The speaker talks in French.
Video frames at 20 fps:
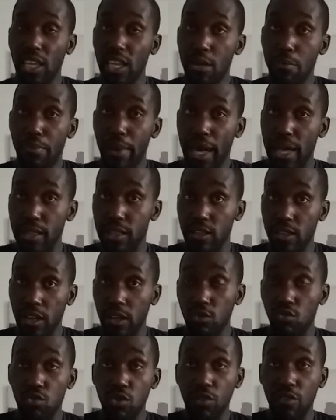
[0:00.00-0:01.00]
Il passe,
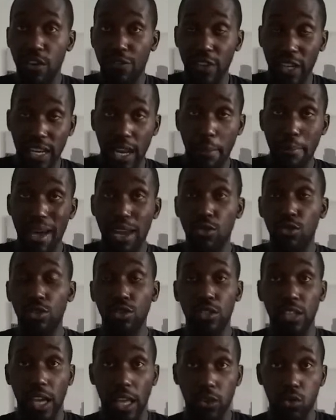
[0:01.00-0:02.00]
d'un coup, il va faire de la
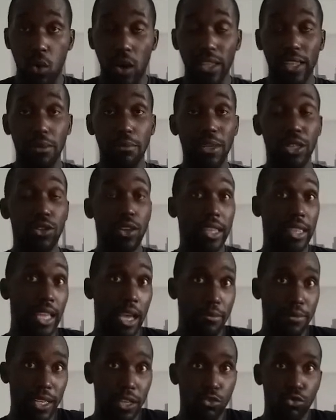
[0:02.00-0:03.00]
haute, à 3 mètres de la
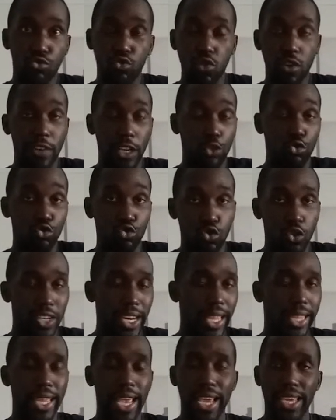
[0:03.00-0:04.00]
table, d'un autre coup, il va toujours
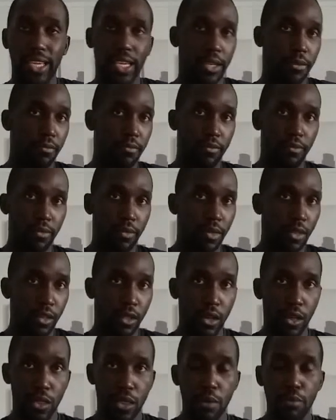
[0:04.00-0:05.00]
en attaque.
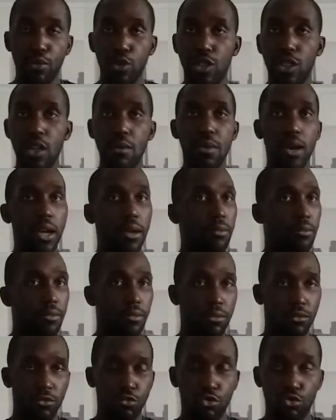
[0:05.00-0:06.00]
C'est possible.
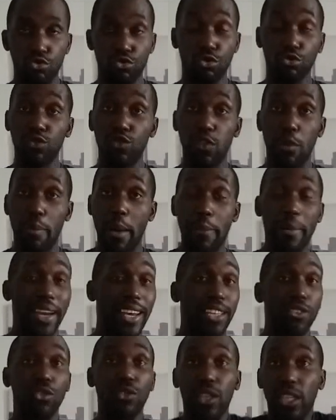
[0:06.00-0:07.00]
Aujourd'hui, je ne vais pas
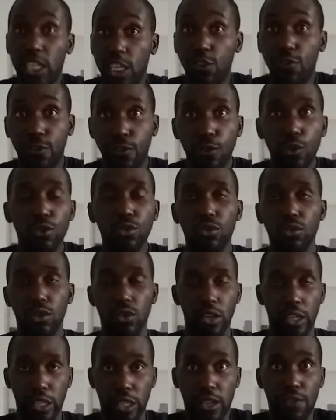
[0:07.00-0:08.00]
parler de ce qu'il faut
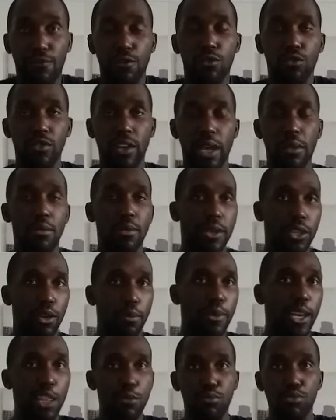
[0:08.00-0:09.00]
et ce qu'il faut concrètement mettre
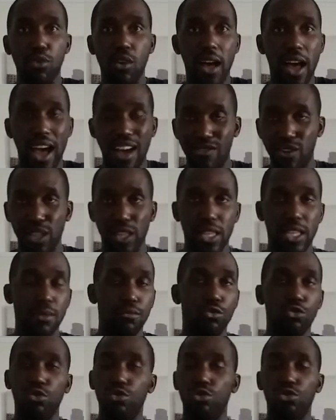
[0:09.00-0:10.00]
en place pour avoir ce
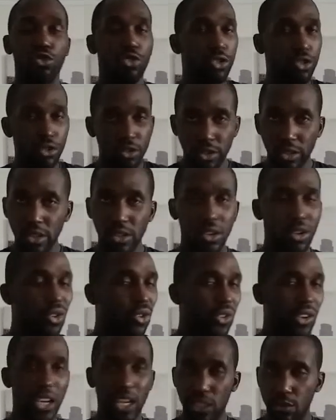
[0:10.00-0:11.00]
type de jeu,
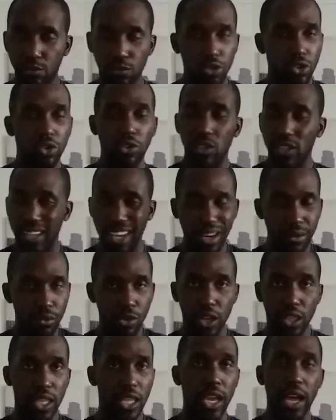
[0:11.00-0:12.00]
l'engagement,
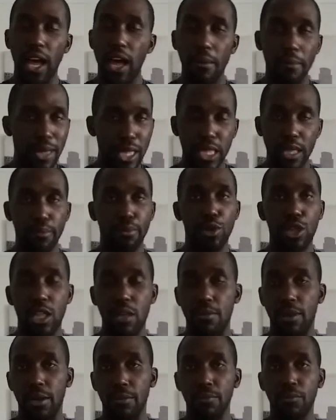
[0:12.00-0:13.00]
l'entraînement, etc. Mais c'est
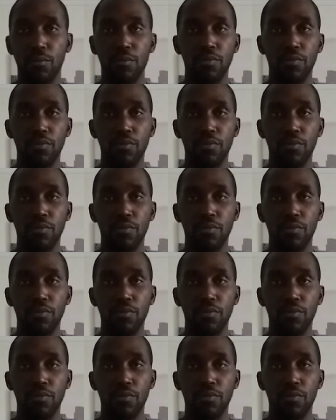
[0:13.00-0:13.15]
possible.